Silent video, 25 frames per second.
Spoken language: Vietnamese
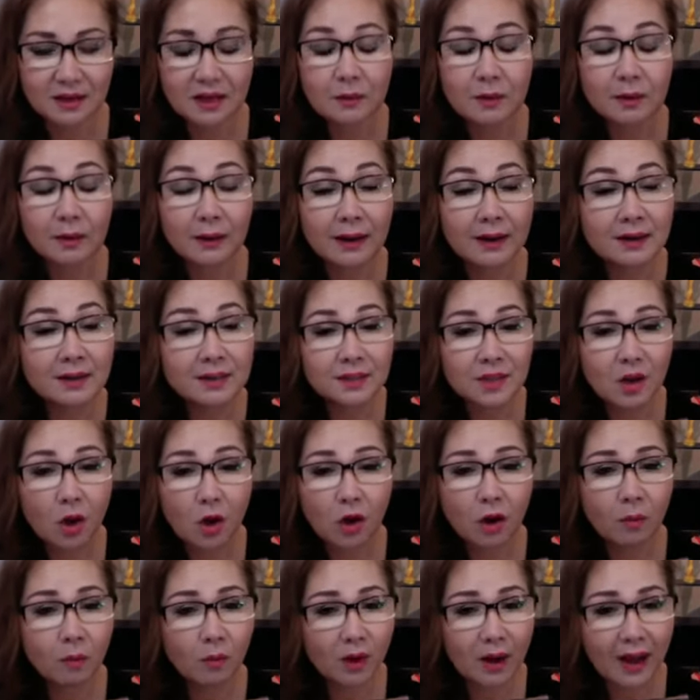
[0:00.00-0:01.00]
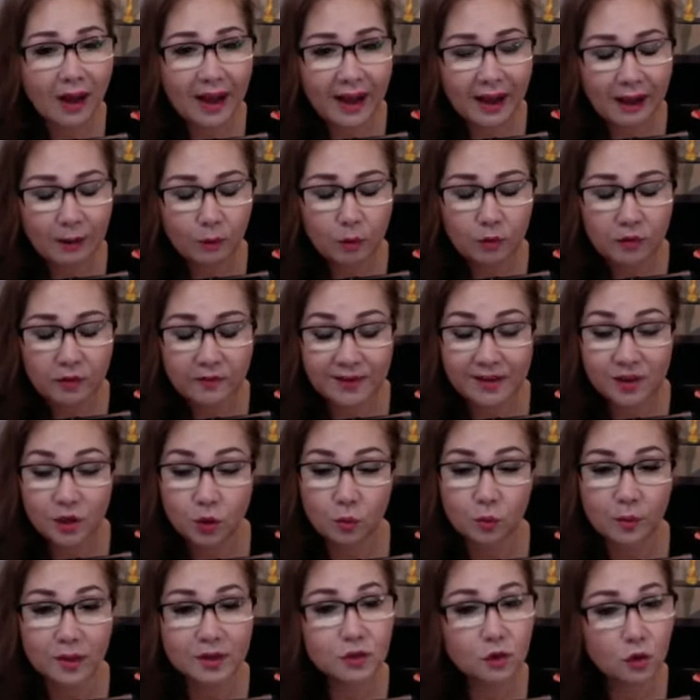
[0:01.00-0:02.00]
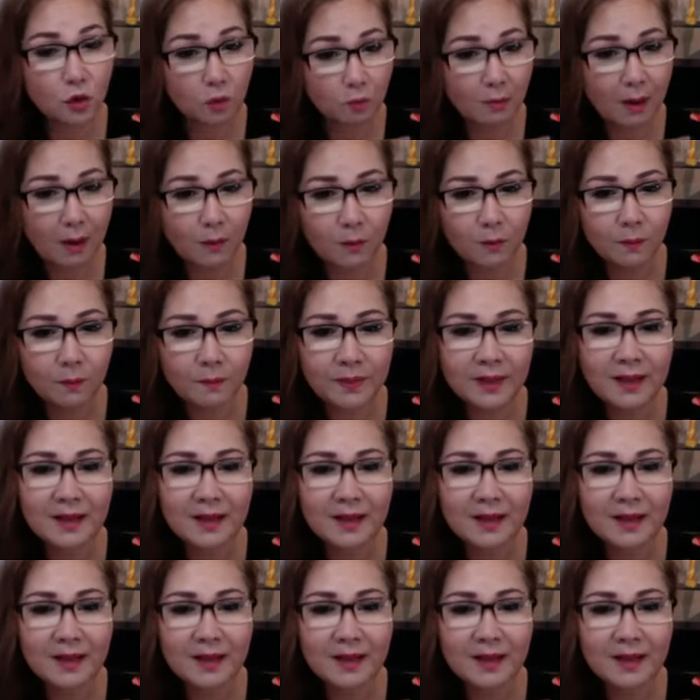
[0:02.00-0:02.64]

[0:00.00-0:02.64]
Khi mình đánh son không có ăn, quý vị phải dùng cái son bóng.